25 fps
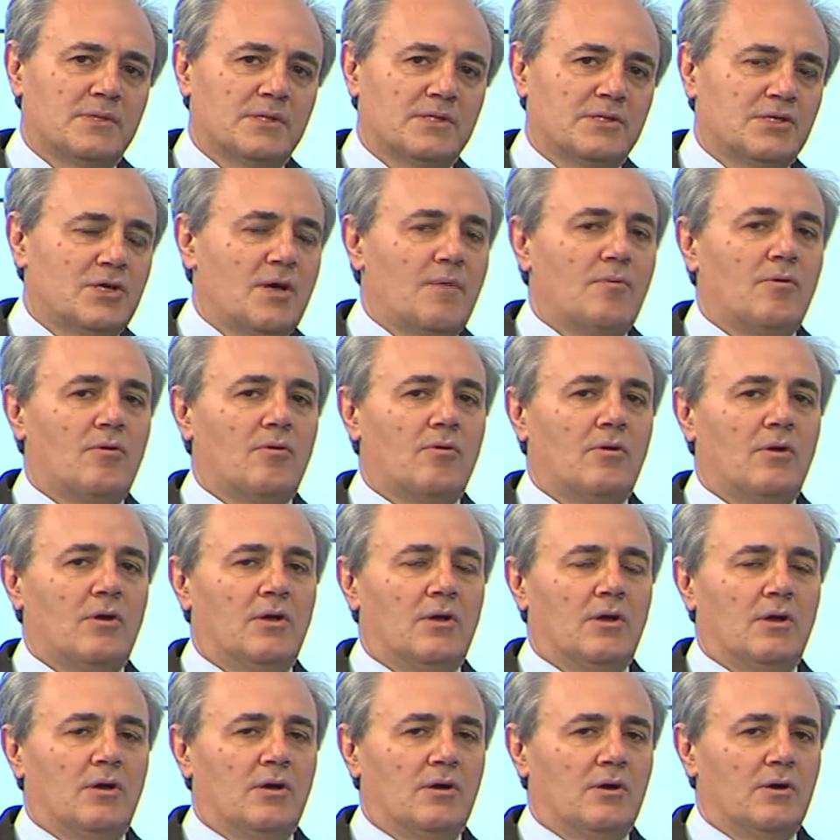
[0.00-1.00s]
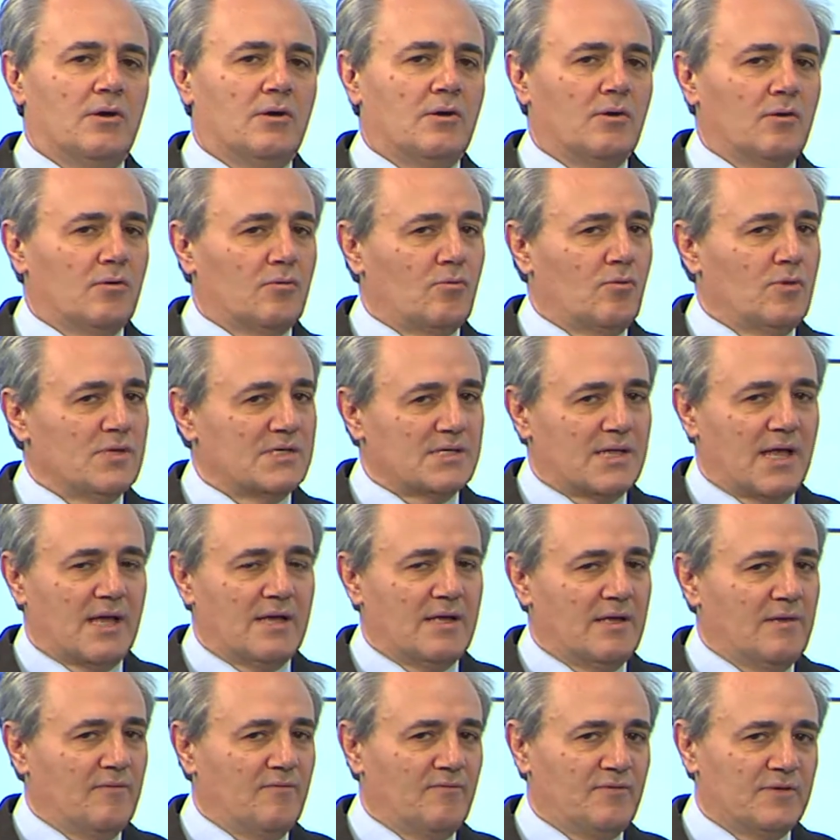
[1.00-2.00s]
diciamo, uh, questa
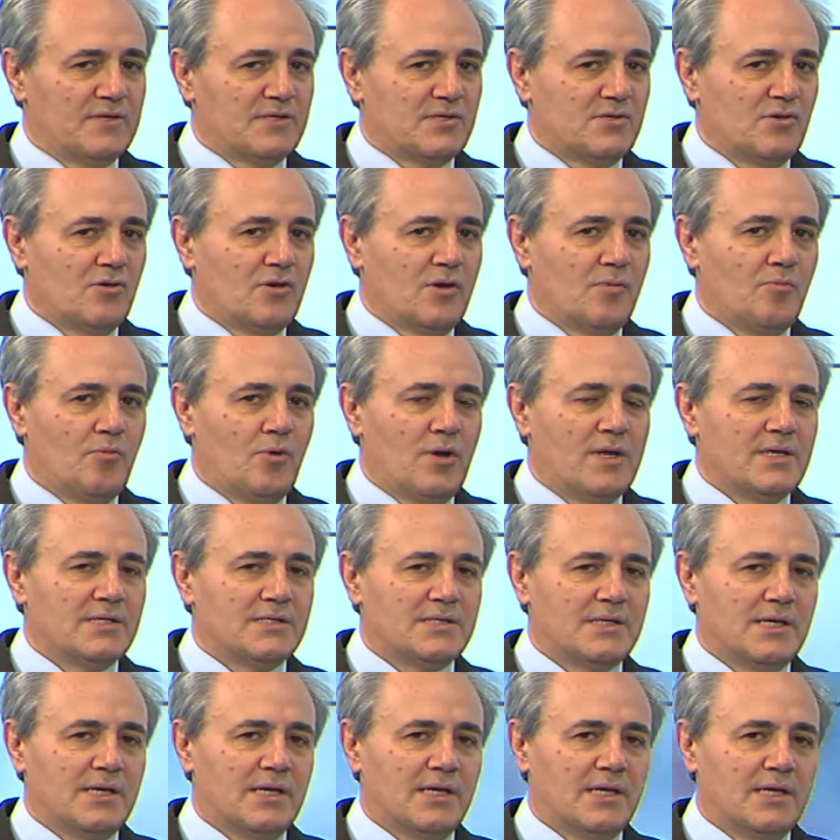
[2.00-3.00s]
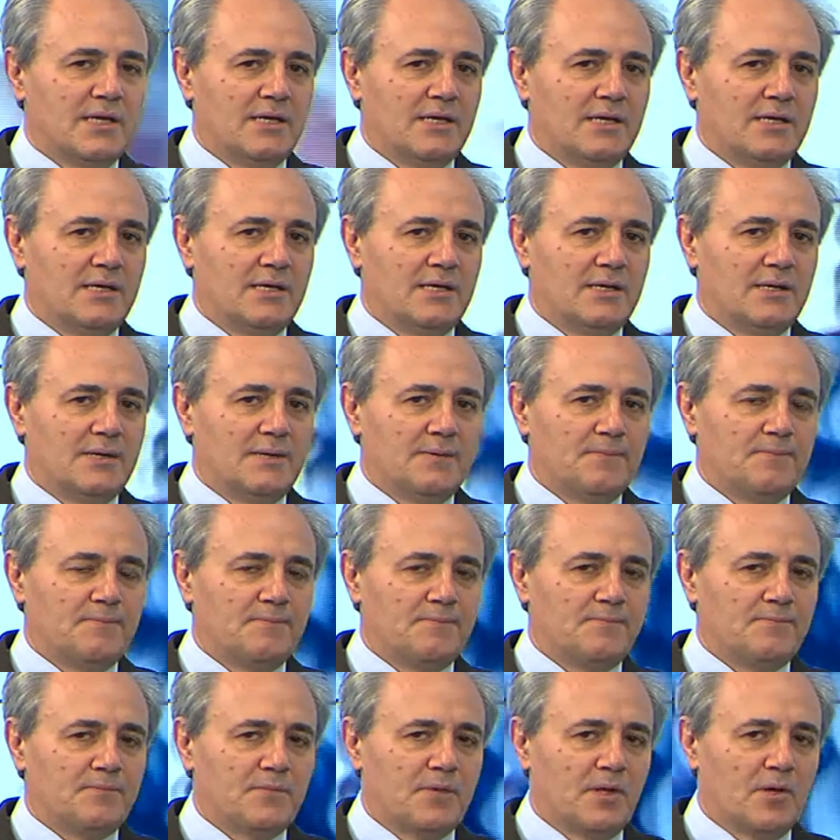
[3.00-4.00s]
infezione può essere eh,
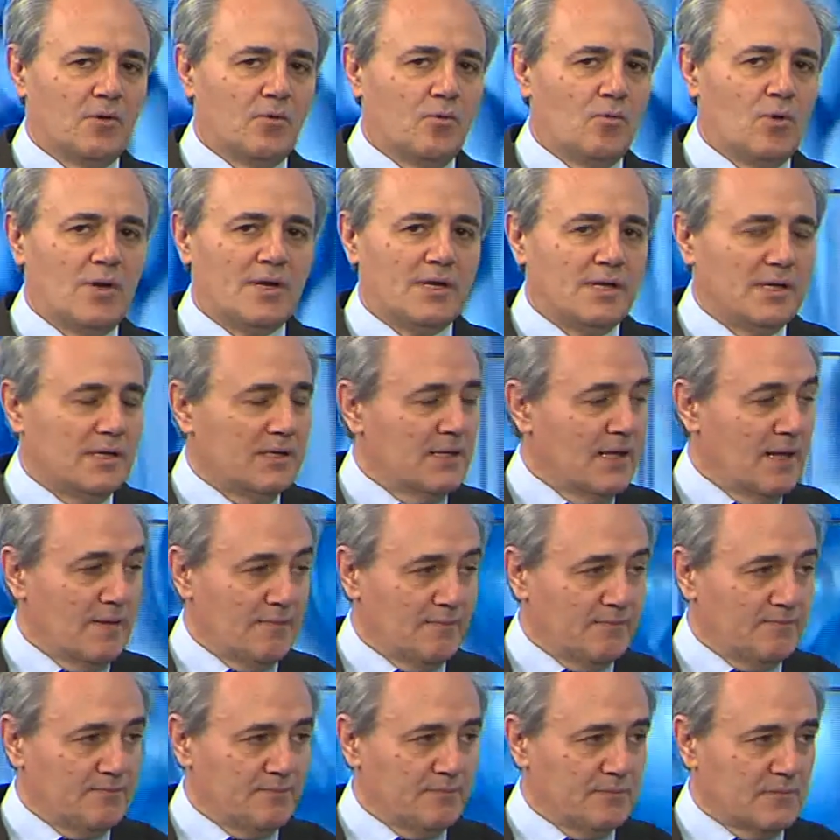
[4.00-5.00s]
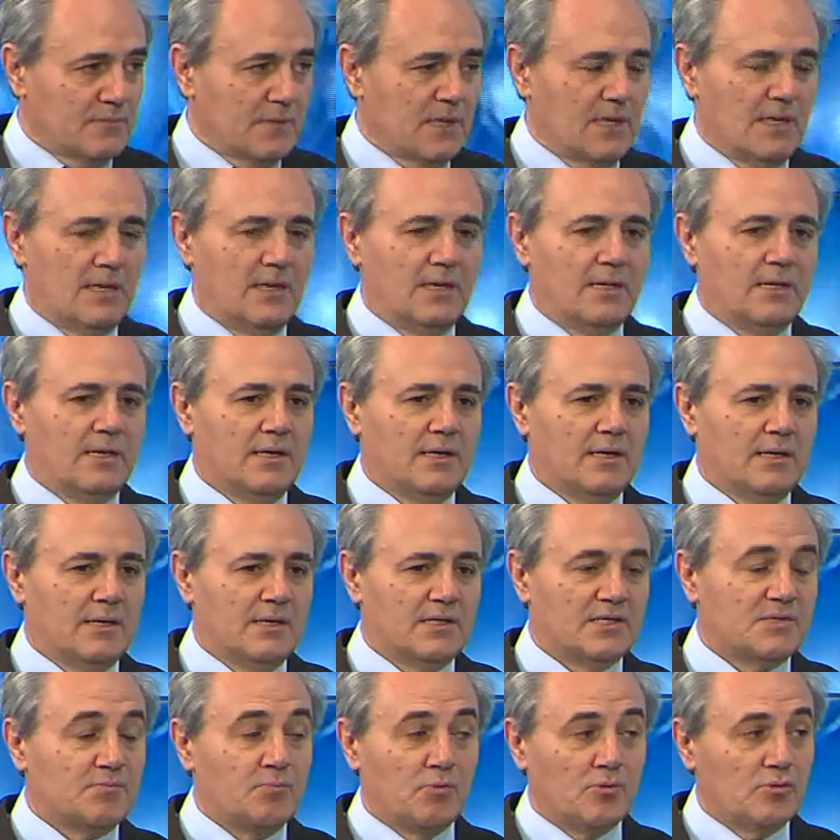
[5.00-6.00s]
guarita eh,
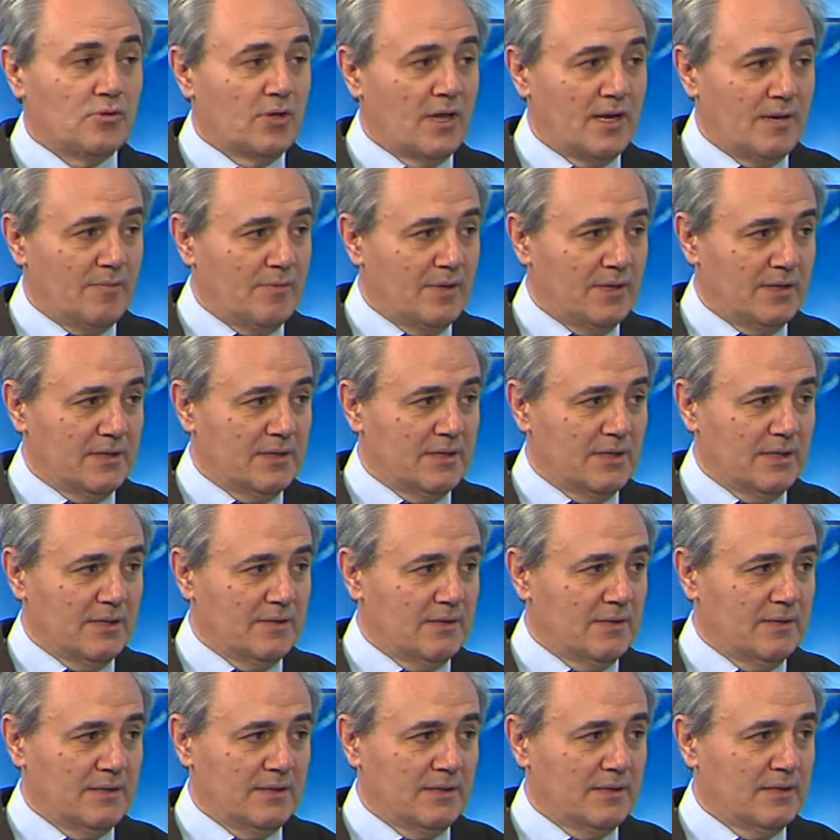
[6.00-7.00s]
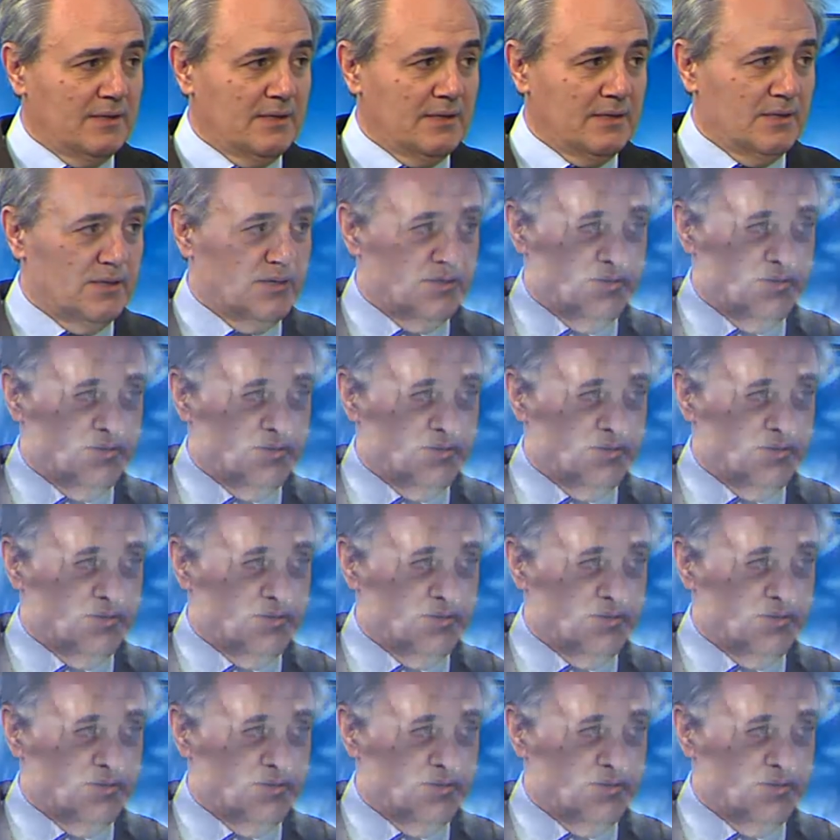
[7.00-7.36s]
spontaneamente eh,